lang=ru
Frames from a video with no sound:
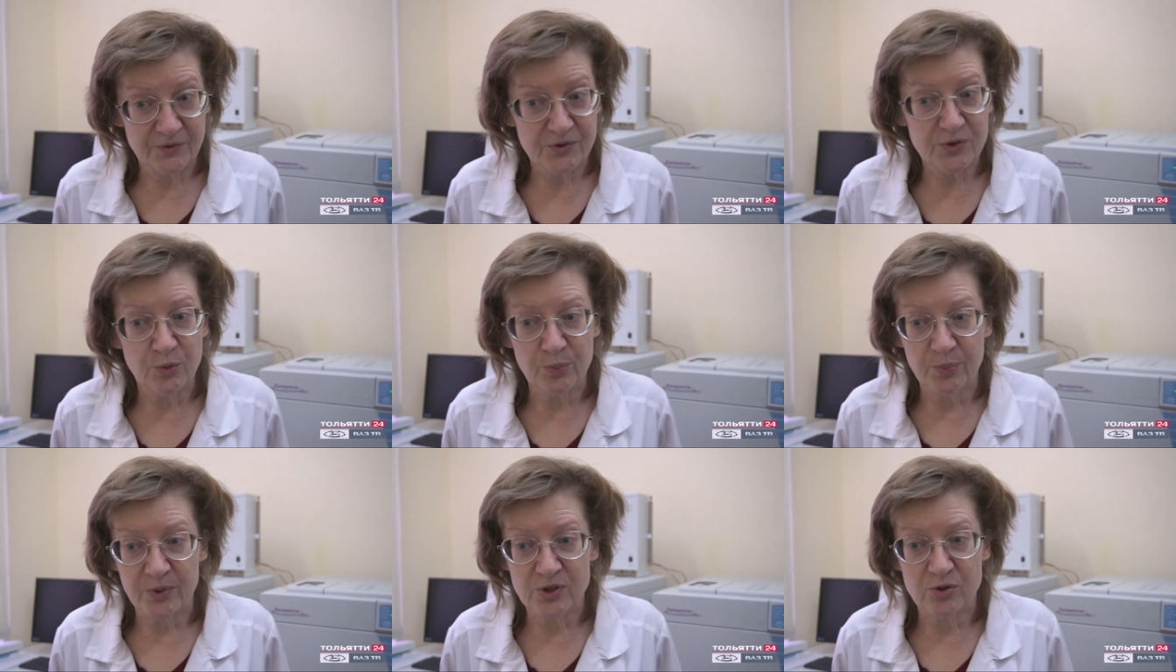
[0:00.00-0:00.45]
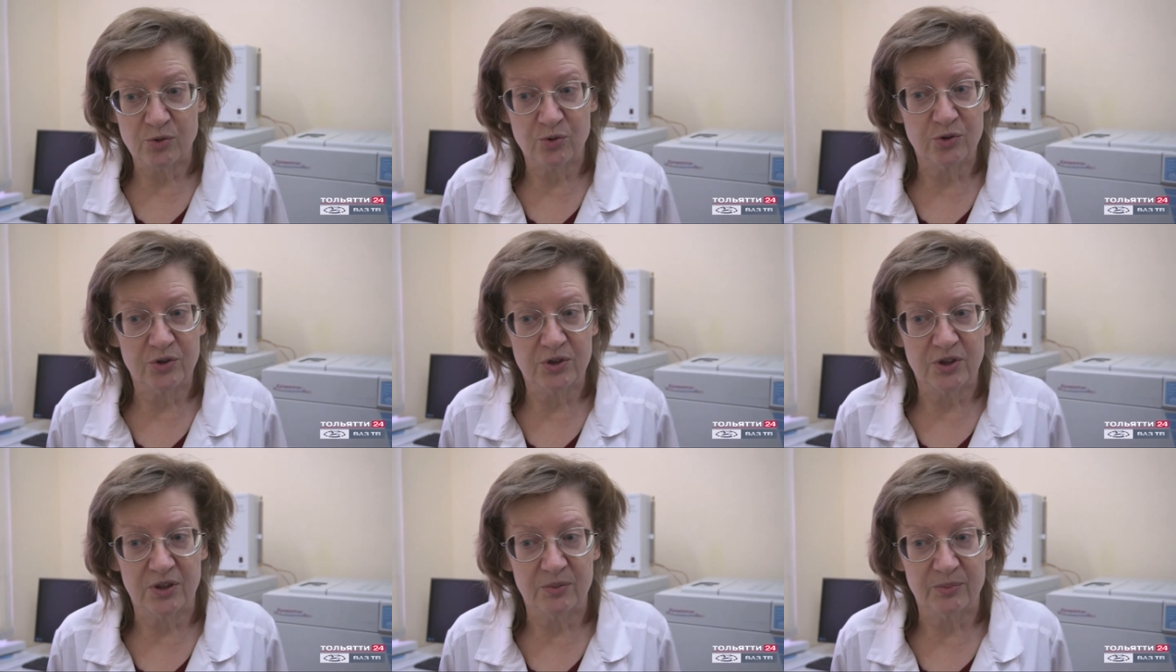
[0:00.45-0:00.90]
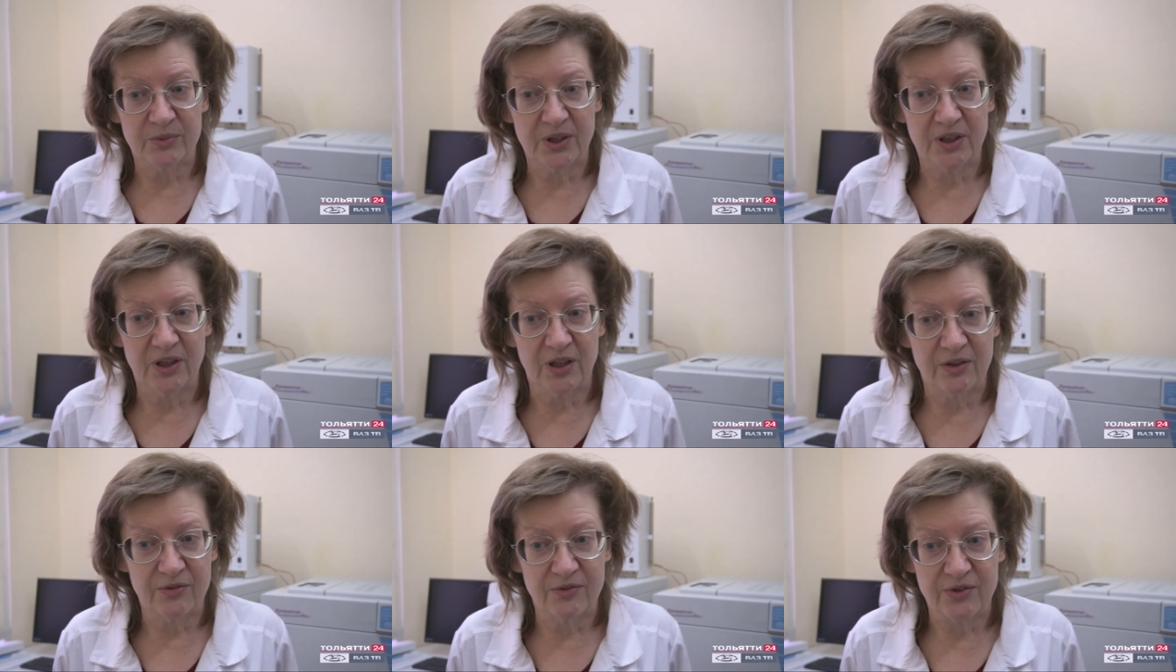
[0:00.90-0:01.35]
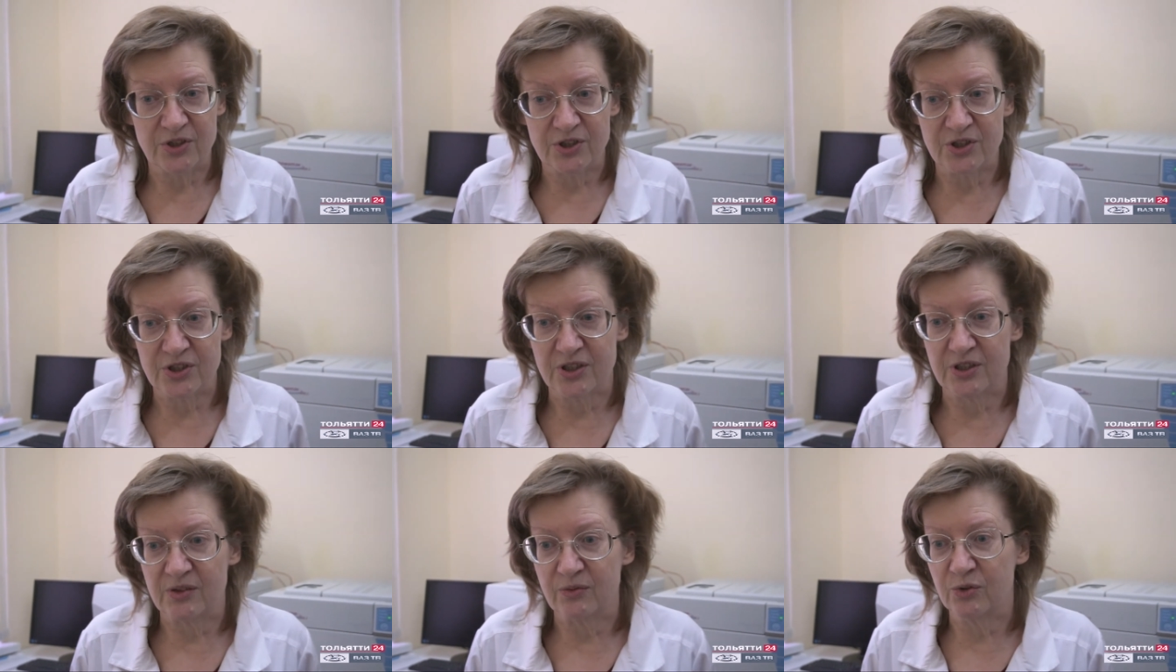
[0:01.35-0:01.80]
Все происходит
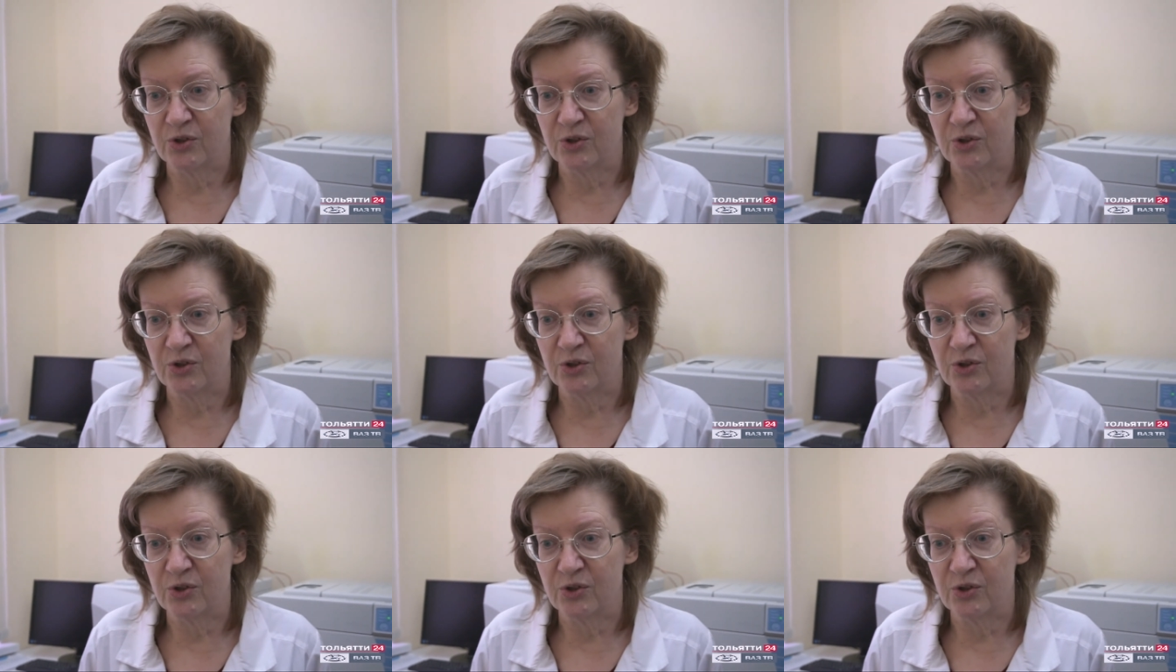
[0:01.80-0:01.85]
хромтографически.